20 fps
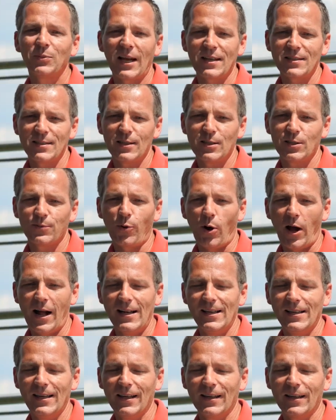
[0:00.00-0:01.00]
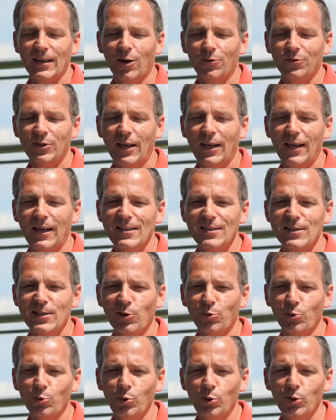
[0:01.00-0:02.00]
Das ist vor allen Dingen auf der
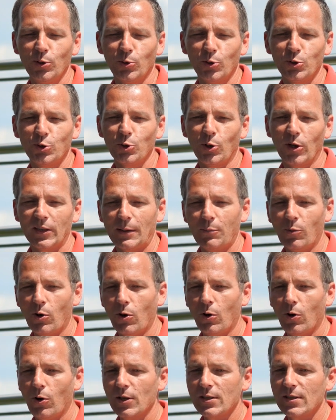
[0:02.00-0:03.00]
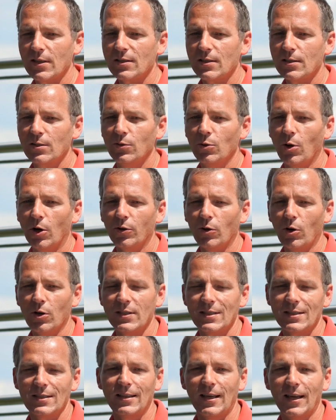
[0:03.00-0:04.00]
Insel Rügen und dort im äußersten
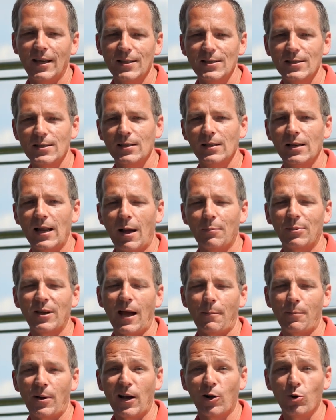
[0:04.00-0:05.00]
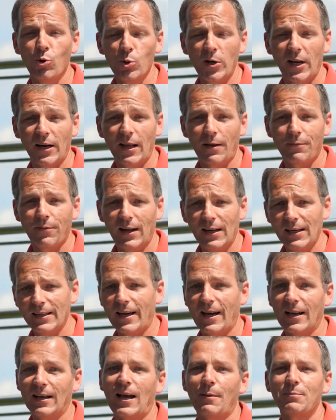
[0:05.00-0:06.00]
Nordosten der Insel am Kap Arkona der Fall.
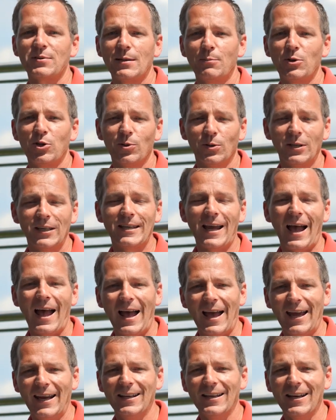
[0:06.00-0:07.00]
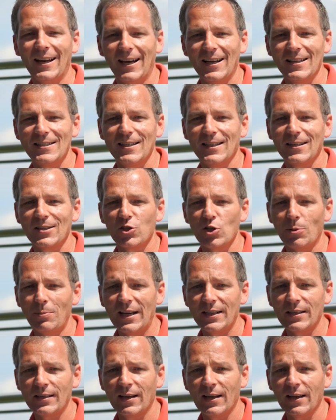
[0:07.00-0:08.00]
Da gab es nämlich noch nicht einen einzigen
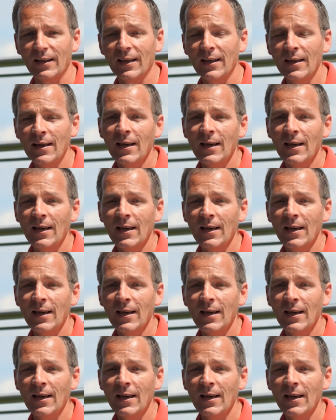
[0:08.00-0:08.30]
Sommertag